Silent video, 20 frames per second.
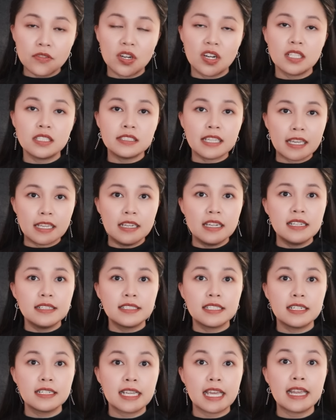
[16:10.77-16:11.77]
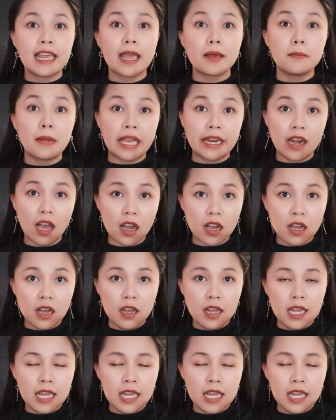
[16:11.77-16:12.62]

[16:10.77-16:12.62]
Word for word: và nó chạy lên trên cái gác mái đó